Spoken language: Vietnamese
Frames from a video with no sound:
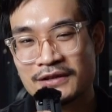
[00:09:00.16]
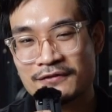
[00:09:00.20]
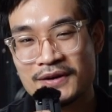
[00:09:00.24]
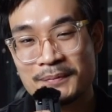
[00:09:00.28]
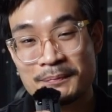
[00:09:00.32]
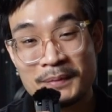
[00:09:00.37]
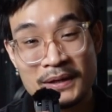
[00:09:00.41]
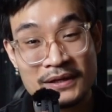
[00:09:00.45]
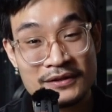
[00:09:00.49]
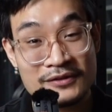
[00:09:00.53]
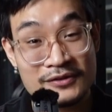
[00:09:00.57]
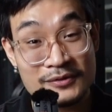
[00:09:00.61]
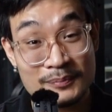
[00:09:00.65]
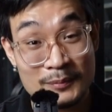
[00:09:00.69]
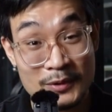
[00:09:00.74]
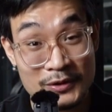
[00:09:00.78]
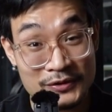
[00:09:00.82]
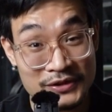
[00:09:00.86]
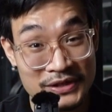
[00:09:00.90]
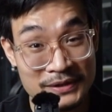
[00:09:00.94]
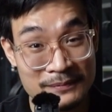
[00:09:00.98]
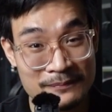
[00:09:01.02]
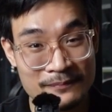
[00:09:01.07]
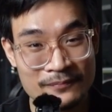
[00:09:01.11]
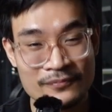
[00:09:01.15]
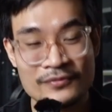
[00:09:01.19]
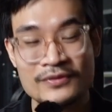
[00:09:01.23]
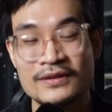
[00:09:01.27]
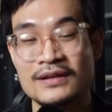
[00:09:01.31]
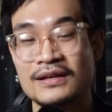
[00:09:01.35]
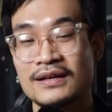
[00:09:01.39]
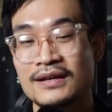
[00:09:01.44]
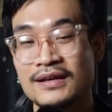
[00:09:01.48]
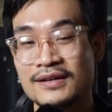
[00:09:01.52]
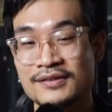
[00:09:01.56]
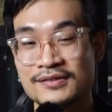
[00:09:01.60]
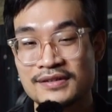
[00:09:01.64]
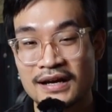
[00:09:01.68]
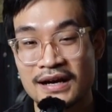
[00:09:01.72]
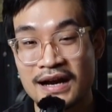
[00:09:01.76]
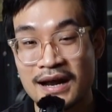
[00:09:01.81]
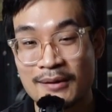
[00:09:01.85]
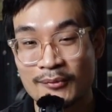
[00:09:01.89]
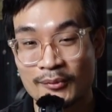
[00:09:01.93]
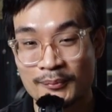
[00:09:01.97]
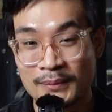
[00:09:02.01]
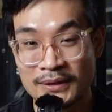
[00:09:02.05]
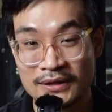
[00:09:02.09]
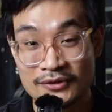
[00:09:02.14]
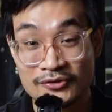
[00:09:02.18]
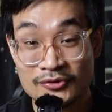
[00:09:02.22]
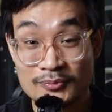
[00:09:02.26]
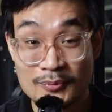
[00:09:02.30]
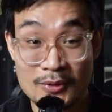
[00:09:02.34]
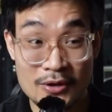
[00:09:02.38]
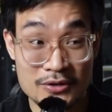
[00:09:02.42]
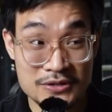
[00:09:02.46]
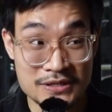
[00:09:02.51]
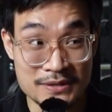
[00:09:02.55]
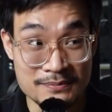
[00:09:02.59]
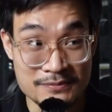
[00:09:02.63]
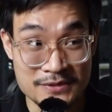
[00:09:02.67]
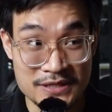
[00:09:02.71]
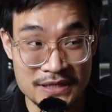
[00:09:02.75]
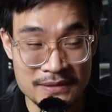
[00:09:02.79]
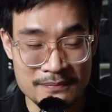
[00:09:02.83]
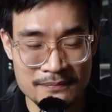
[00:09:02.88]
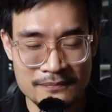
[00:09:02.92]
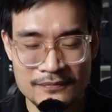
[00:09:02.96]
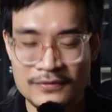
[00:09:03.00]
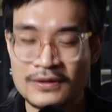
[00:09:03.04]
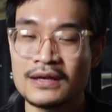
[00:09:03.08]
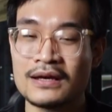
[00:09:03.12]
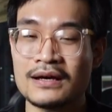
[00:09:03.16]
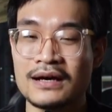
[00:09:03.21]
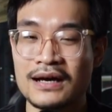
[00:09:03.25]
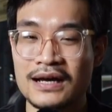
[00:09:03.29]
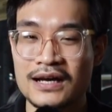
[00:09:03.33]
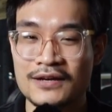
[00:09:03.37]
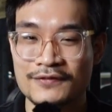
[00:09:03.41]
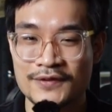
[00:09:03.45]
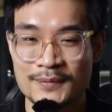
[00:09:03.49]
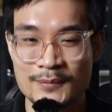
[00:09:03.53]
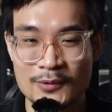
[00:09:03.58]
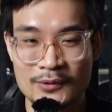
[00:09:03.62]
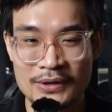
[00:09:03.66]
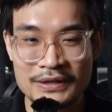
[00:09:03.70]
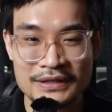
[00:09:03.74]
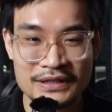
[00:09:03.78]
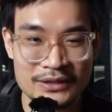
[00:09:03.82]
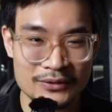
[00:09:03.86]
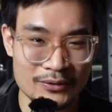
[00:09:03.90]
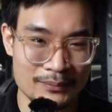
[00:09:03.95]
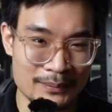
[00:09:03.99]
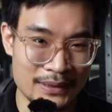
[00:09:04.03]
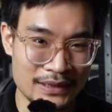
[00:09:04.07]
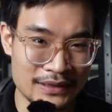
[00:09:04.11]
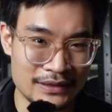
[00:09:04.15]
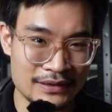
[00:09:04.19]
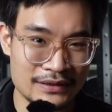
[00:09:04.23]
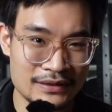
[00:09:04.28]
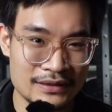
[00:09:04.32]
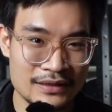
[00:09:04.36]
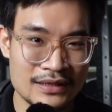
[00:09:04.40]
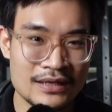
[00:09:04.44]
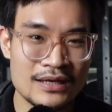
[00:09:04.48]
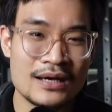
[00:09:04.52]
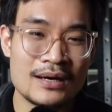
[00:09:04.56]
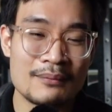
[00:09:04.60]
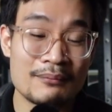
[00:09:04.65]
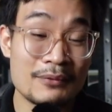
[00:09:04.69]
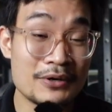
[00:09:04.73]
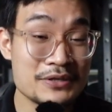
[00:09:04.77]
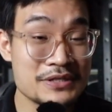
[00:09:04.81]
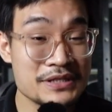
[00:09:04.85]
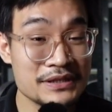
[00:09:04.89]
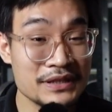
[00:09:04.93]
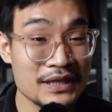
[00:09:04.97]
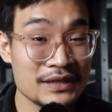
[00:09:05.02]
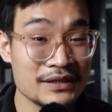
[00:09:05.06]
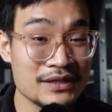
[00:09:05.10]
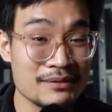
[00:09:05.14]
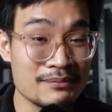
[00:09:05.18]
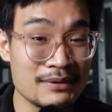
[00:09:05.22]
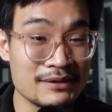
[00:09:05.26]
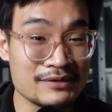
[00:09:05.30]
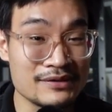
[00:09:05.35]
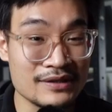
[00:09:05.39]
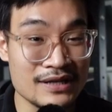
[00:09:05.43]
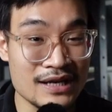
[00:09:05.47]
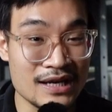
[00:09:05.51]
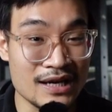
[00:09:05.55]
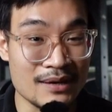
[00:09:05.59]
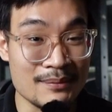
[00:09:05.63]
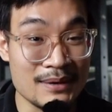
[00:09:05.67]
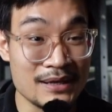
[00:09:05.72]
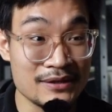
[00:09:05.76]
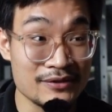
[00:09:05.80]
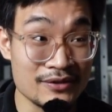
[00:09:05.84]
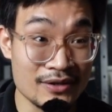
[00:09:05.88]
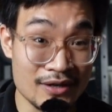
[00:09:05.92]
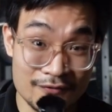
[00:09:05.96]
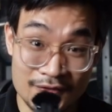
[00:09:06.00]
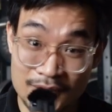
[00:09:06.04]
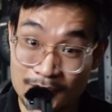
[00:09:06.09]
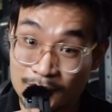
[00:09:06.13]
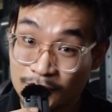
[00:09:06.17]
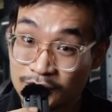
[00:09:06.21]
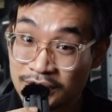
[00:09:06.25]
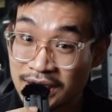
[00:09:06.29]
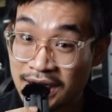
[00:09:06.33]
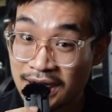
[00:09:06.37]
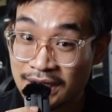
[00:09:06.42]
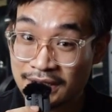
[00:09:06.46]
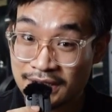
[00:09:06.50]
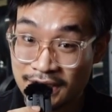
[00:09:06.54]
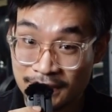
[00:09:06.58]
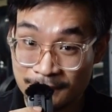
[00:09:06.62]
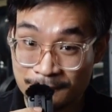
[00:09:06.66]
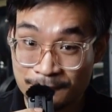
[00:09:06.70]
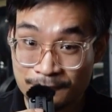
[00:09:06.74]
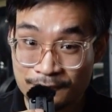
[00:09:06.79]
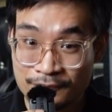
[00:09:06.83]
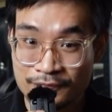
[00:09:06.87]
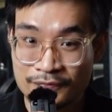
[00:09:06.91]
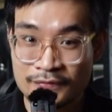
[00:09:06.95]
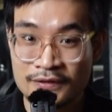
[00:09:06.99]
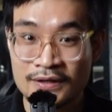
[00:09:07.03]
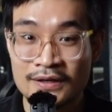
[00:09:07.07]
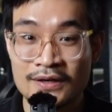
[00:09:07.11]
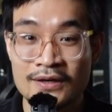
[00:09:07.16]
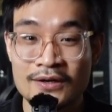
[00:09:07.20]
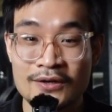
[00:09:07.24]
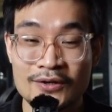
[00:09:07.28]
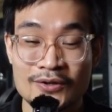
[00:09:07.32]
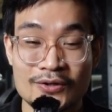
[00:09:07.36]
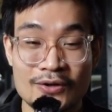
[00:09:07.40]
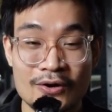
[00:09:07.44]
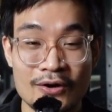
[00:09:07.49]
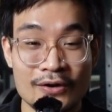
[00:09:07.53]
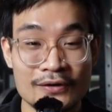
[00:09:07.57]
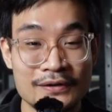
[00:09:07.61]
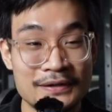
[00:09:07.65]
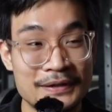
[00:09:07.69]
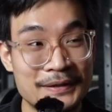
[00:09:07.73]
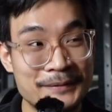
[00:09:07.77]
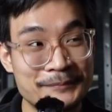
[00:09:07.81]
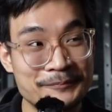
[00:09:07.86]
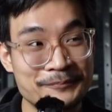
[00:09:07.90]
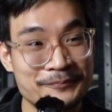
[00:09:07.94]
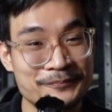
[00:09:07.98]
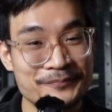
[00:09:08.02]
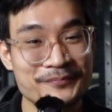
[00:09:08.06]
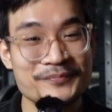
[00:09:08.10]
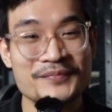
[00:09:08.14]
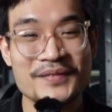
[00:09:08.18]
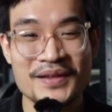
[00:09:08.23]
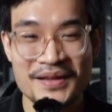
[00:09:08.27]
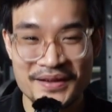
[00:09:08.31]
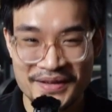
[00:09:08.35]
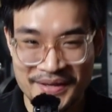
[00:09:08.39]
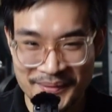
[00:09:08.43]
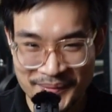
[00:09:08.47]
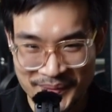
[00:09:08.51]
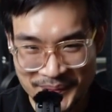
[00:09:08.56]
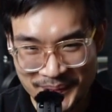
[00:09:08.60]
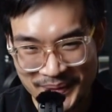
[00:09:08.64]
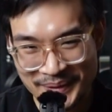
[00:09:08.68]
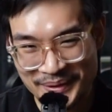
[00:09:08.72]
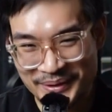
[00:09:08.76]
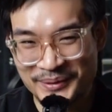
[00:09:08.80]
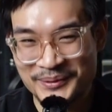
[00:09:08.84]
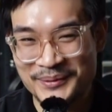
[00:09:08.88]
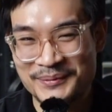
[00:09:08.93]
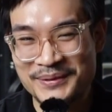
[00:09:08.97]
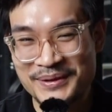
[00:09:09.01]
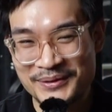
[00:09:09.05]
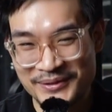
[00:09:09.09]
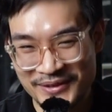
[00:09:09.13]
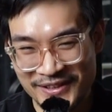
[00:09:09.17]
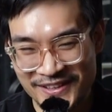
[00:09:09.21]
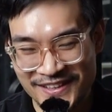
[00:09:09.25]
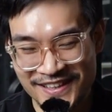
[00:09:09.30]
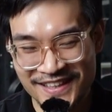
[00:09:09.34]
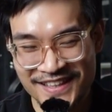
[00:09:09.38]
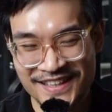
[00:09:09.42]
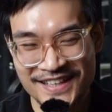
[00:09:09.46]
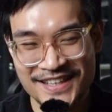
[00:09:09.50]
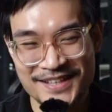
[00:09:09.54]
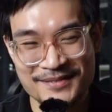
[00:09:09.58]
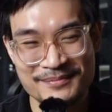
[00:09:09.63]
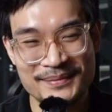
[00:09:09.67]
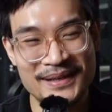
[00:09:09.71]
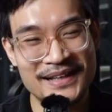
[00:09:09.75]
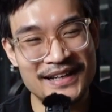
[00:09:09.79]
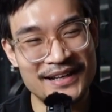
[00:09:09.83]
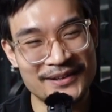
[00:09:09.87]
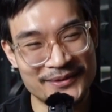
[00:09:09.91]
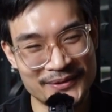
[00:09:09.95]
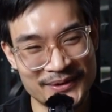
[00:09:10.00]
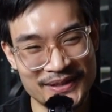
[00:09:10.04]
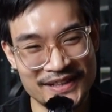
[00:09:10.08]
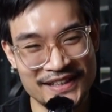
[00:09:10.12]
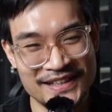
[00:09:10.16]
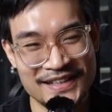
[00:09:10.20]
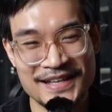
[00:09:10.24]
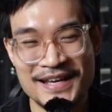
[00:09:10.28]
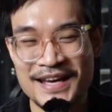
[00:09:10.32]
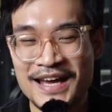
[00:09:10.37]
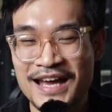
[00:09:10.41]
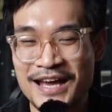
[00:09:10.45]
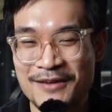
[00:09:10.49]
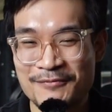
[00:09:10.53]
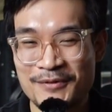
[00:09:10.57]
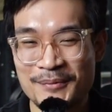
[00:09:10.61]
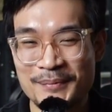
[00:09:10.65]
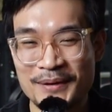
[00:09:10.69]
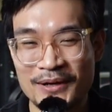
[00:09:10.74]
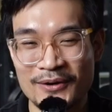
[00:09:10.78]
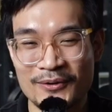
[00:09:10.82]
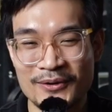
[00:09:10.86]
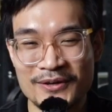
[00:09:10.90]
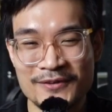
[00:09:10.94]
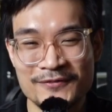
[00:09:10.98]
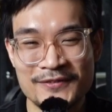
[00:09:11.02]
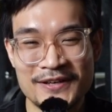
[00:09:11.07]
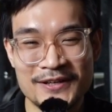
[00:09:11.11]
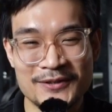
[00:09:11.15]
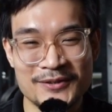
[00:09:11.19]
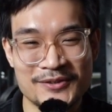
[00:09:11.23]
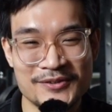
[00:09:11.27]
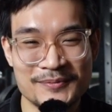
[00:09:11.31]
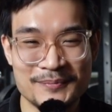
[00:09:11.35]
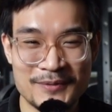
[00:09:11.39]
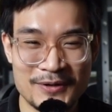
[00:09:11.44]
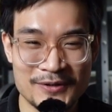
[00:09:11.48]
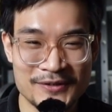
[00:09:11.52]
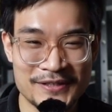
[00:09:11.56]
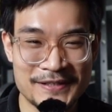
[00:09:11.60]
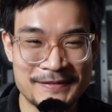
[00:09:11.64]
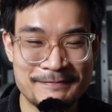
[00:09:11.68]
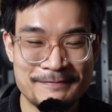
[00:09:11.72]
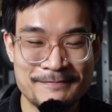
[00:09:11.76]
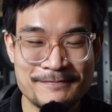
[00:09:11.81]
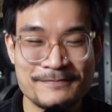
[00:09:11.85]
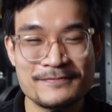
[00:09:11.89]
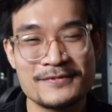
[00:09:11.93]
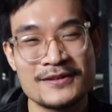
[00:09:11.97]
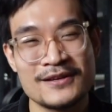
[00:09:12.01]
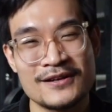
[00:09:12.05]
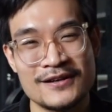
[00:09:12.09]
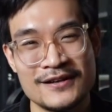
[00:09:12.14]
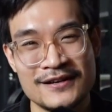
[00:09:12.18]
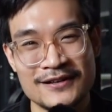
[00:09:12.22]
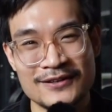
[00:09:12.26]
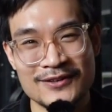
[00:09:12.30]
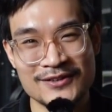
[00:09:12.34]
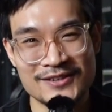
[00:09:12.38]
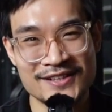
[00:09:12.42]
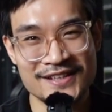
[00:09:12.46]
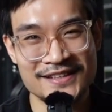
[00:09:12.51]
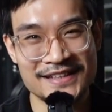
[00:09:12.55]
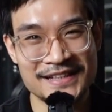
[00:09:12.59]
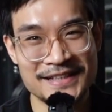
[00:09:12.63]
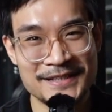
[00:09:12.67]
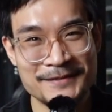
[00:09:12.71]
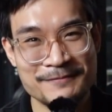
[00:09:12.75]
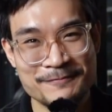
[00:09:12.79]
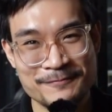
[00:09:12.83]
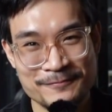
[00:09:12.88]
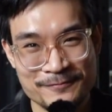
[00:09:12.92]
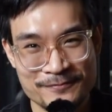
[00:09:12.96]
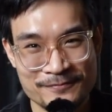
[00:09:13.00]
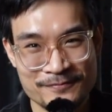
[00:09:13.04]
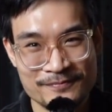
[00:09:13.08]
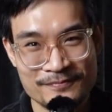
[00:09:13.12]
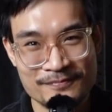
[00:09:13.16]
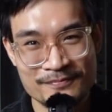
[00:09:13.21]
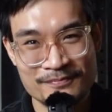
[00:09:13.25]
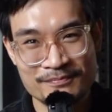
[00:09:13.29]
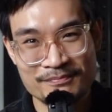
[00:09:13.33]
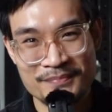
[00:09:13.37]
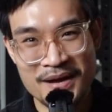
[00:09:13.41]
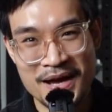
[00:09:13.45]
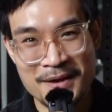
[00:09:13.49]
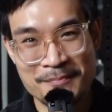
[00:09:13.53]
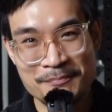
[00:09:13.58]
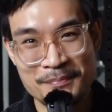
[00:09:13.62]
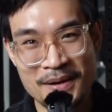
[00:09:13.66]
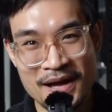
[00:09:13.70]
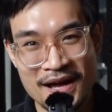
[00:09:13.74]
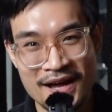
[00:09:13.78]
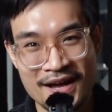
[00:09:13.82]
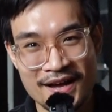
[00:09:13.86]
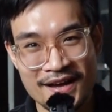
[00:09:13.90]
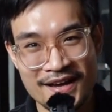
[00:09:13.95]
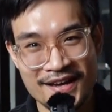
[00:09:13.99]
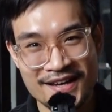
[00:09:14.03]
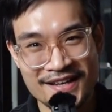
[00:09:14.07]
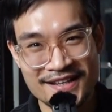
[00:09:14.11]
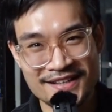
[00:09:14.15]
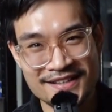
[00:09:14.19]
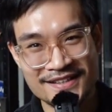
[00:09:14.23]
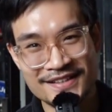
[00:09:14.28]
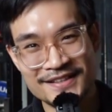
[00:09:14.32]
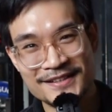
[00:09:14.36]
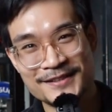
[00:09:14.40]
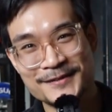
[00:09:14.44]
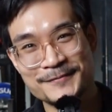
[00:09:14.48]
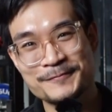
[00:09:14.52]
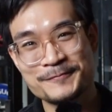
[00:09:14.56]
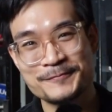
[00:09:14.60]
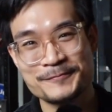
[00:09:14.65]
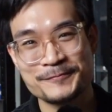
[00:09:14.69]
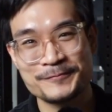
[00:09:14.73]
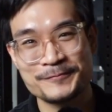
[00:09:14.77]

tại fanpage Small Gym, Instagram của mình là small chấm gym, hay là Facebook cá nhân của mình. Mọi chi tiết thì mình sẽ để ở bên dưới phần mô tả nhé. Còn cảm ơn các bạn đã quan tâm theo dõi. Mình là Huy và mình là huấn luyện viên của Small Gym. Còn giờ thì bye bye.